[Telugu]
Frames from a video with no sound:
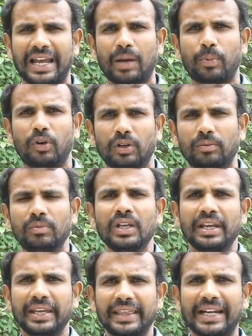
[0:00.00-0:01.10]
లేకపోవడం
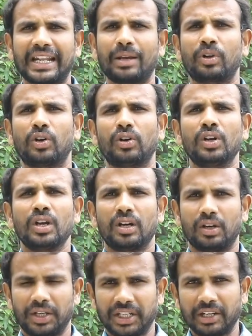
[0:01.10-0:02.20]
ఇదే టైంలో
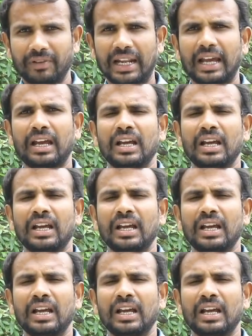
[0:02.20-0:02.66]
ఇటీవల